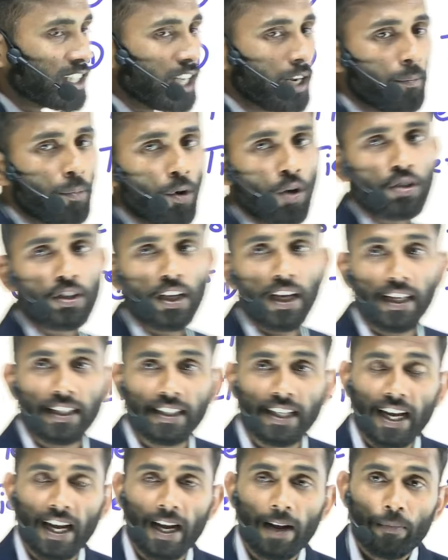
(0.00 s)
प्रोसेस है
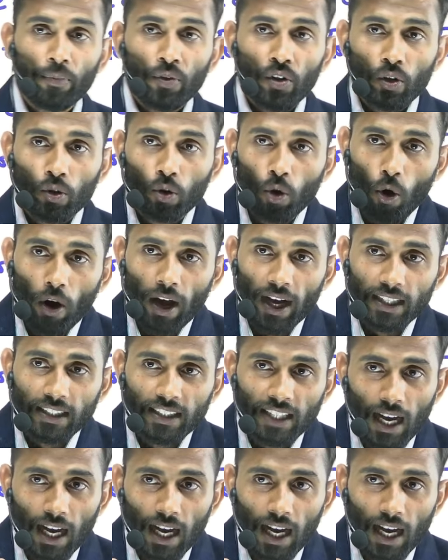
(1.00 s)
दो एग्जाम